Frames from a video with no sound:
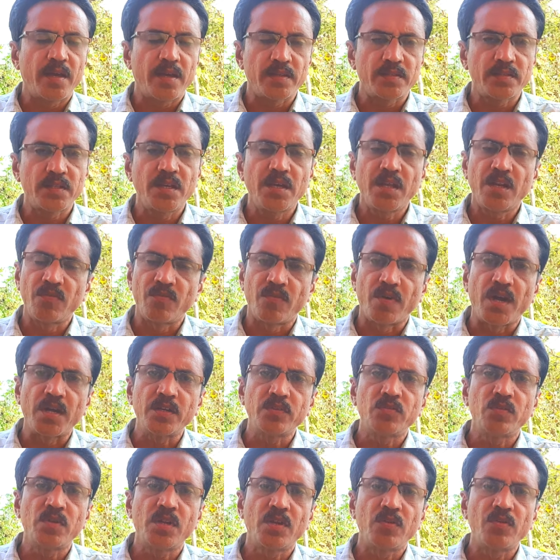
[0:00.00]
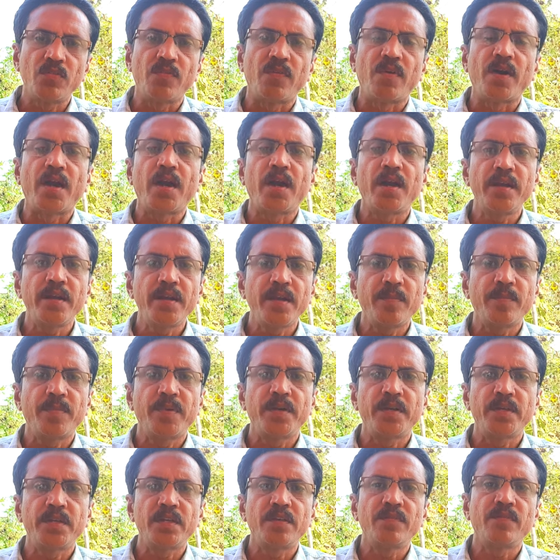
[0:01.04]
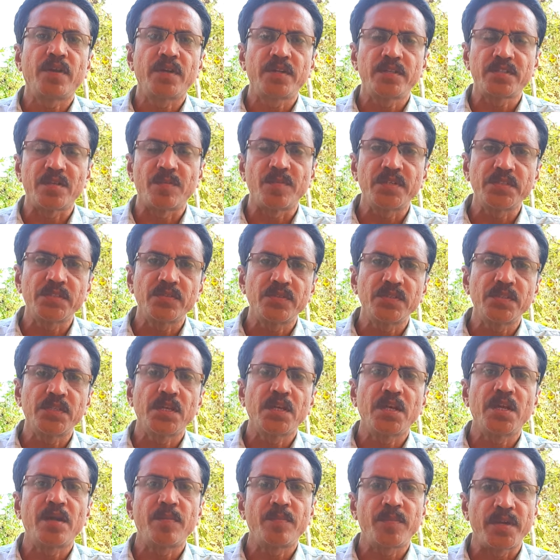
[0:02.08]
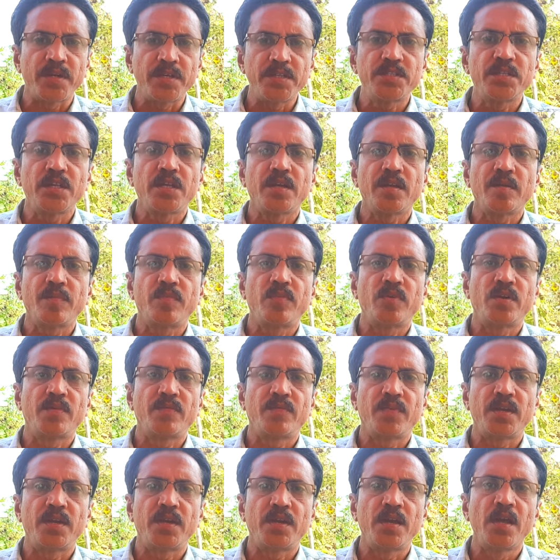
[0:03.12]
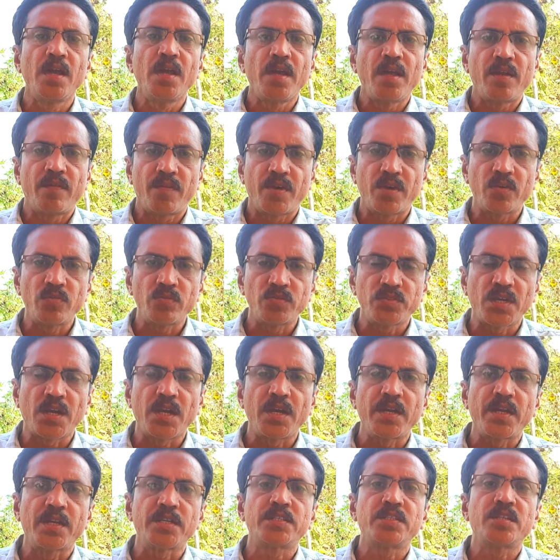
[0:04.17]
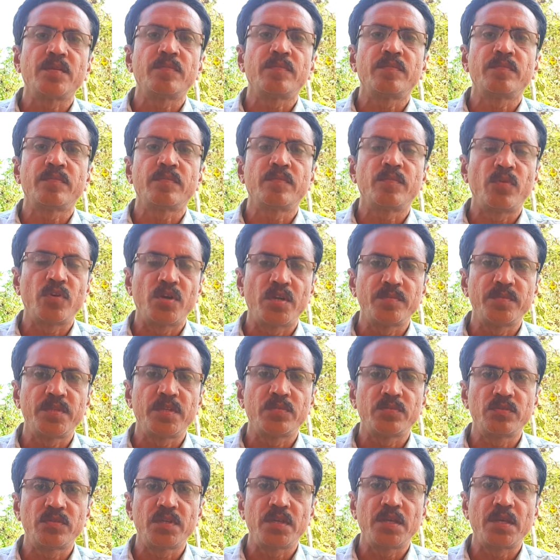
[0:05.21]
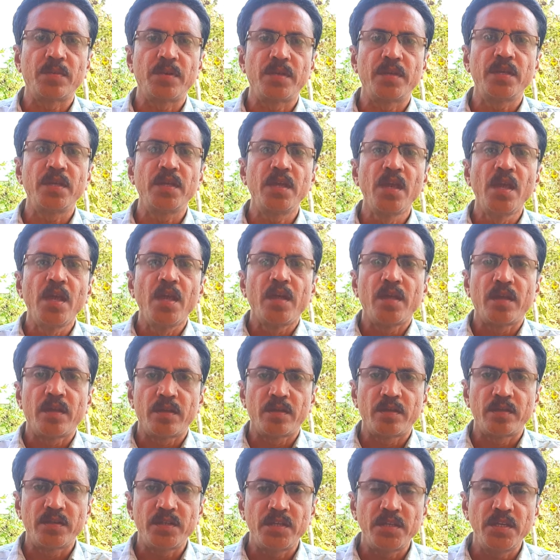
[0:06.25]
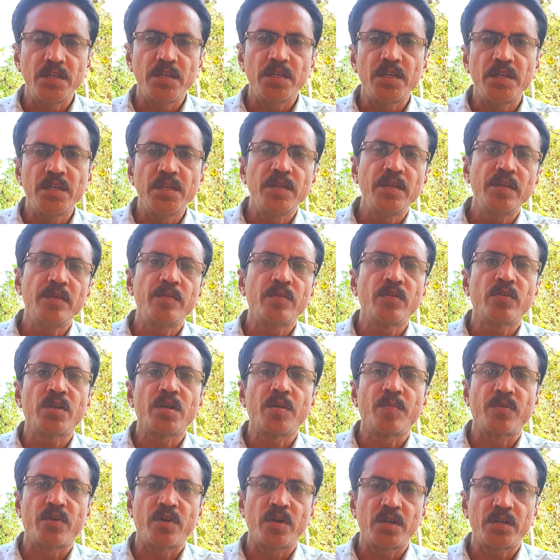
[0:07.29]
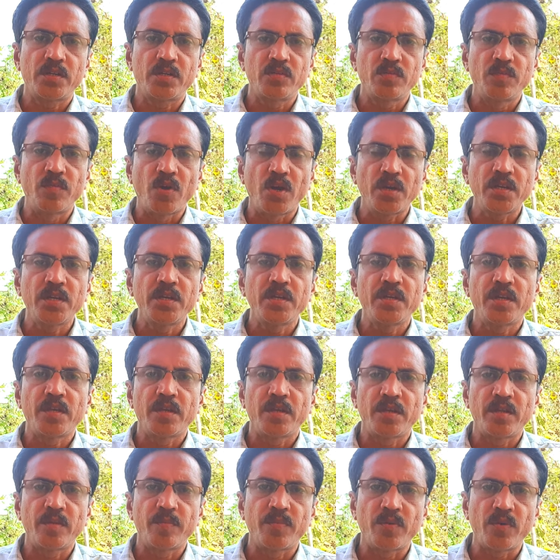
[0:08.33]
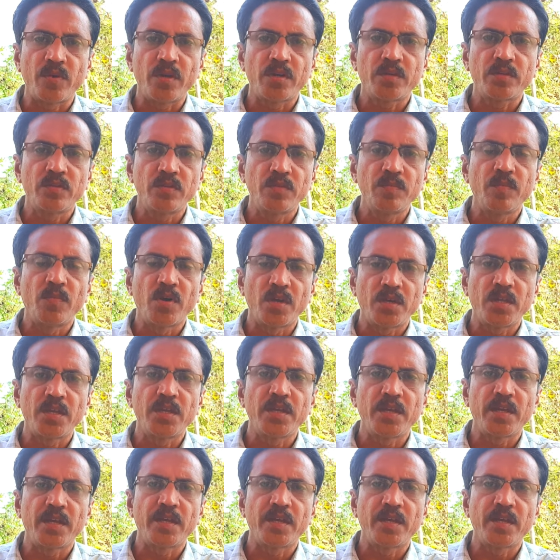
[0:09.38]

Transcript: రసాయనాలు వాడుతున్నారు వాడినప్పటికీ వాటి సమర్థవంతంగా పనిచేయకపోవడం వల్ల వారు చాలా నష్టం పోవడం జరుగుతుంది కాబట్టి ఈ ఈ యొక్క ప్రొడక్టు బాటనీ అనే ప్రొడక్టు బాటనీ